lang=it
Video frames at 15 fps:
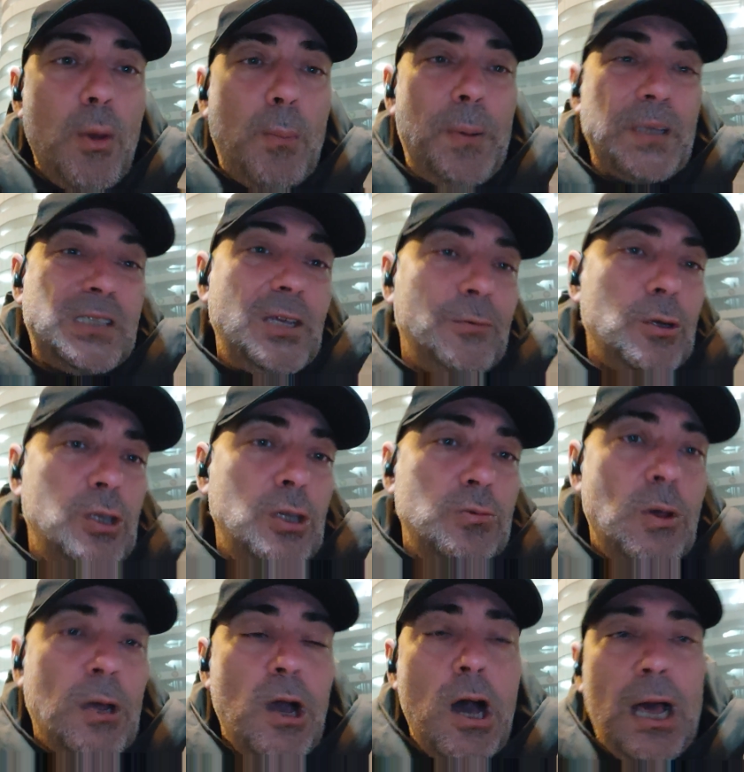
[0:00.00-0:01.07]
un passivo di
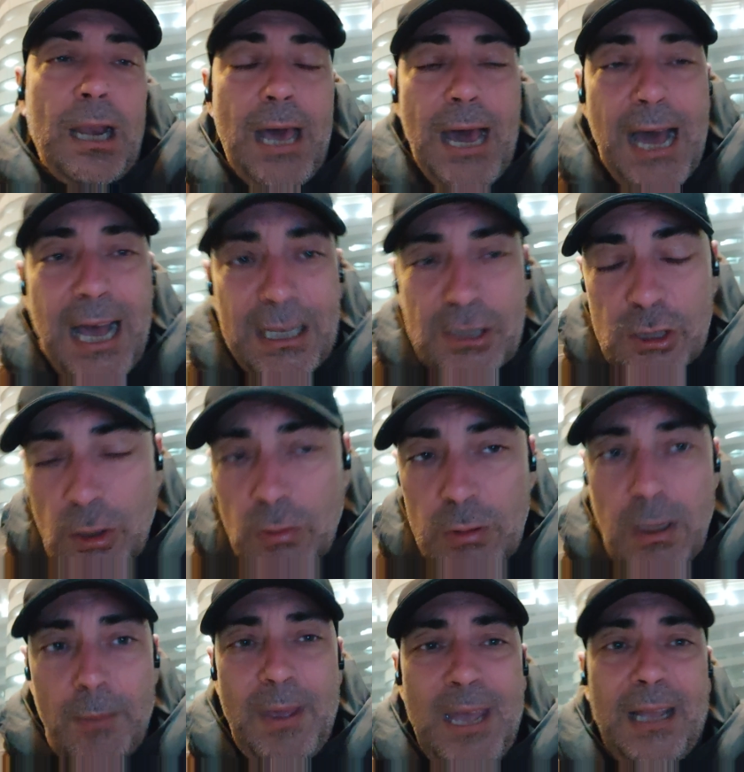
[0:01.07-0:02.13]
due gol,
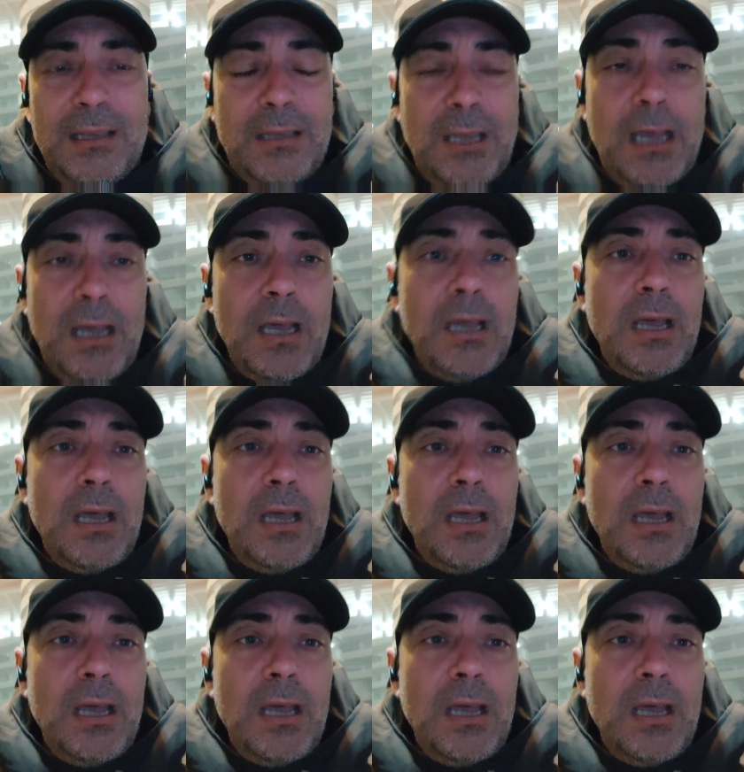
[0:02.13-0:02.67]
assolutamente.